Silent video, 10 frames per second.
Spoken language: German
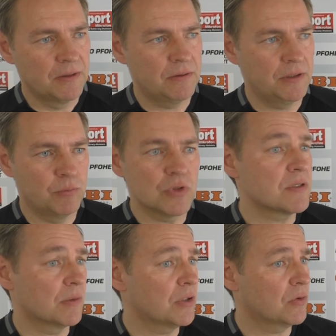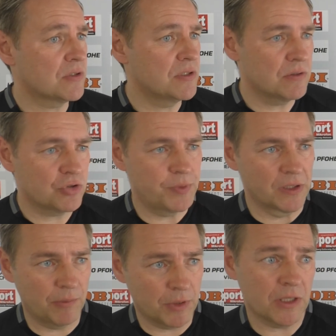die müssen eben halt aus diesen Spielen
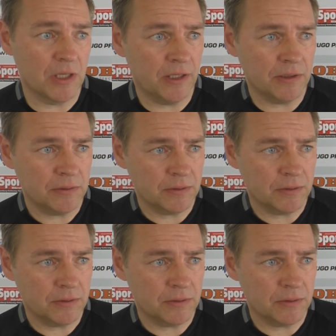eben halt lernen,